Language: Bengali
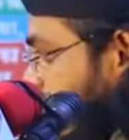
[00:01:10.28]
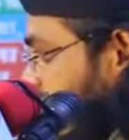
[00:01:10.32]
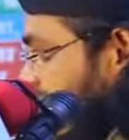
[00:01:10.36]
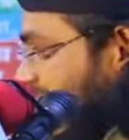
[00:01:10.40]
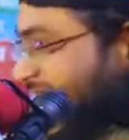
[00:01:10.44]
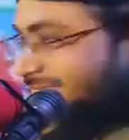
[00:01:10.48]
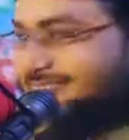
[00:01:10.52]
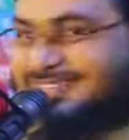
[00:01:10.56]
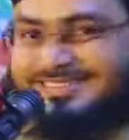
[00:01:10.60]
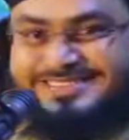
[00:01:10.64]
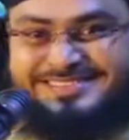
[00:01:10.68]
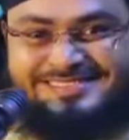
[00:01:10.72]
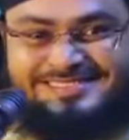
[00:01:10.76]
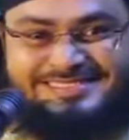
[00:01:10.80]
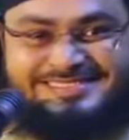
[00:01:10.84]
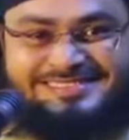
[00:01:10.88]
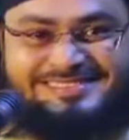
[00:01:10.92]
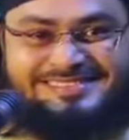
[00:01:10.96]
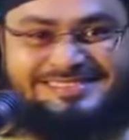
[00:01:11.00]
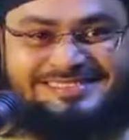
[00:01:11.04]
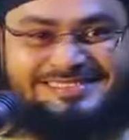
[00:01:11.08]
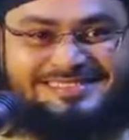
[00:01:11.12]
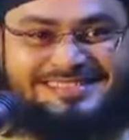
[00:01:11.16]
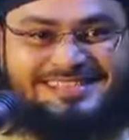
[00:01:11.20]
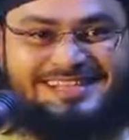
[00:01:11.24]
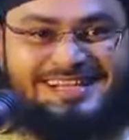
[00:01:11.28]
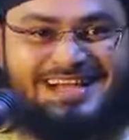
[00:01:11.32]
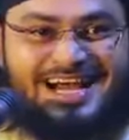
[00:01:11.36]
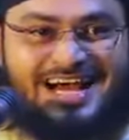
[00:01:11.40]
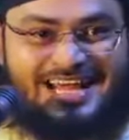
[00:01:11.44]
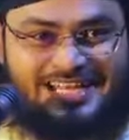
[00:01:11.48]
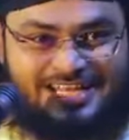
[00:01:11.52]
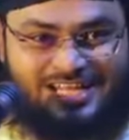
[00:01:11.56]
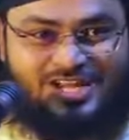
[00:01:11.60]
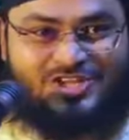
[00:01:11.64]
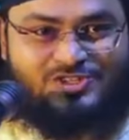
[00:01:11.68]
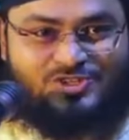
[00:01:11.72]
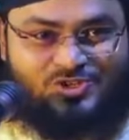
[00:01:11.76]
সকালে বিকালে
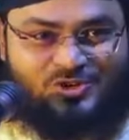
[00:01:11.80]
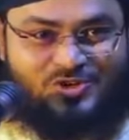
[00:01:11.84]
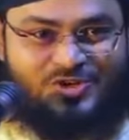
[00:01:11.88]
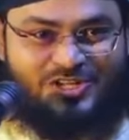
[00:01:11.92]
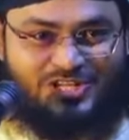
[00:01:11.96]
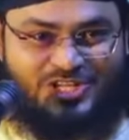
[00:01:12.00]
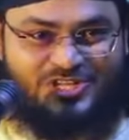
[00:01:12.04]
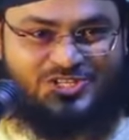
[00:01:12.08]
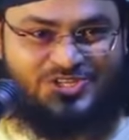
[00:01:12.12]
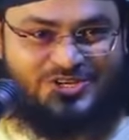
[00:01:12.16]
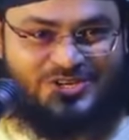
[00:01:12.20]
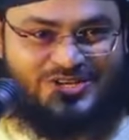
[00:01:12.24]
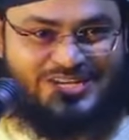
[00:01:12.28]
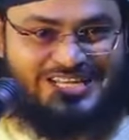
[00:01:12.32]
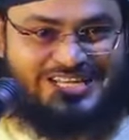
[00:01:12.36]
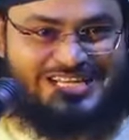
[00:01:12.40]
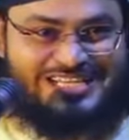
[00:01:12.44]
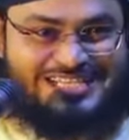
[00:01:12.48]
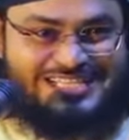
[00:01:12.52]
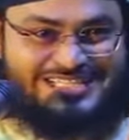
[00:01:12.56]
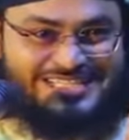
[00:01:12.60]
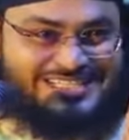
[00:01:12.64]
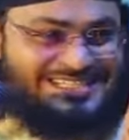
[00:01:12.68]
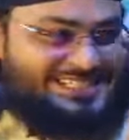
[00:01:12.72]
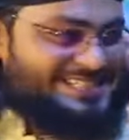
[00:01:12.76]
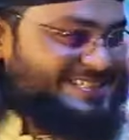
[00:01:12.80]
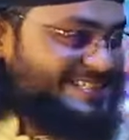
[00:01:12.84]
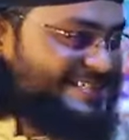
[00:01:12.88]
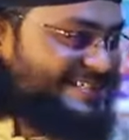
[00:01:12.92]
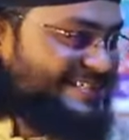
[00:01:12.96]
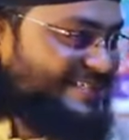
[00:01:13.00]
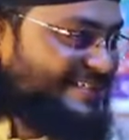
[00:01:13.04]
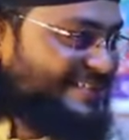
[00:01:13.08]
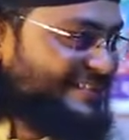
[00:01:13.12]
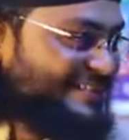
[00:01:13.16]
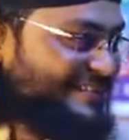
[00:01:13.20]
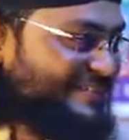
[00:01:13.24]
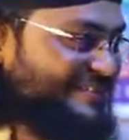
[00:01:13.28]
আল্লাহর জন্য কি সকাল আছে
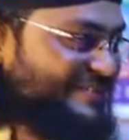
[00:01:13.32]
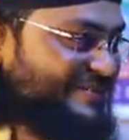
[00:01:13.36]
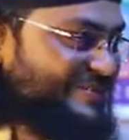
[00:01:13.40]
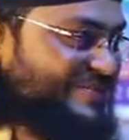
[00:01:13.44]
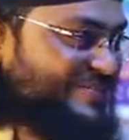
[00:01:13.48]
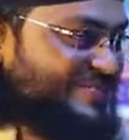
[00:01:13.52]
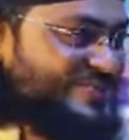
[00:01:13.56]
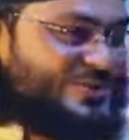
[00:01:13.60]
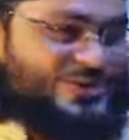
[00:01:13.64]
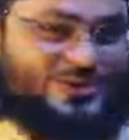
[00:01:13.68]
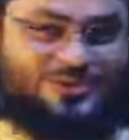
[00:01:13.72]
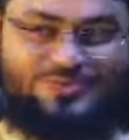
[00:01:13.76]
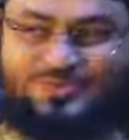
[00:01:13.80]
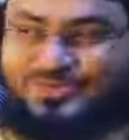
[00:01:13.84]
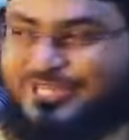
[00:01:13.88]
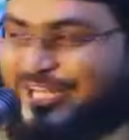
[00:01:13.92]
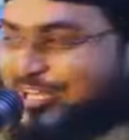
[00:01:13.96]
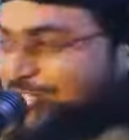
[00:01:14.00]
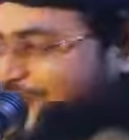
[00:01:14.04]
মুরব্বীর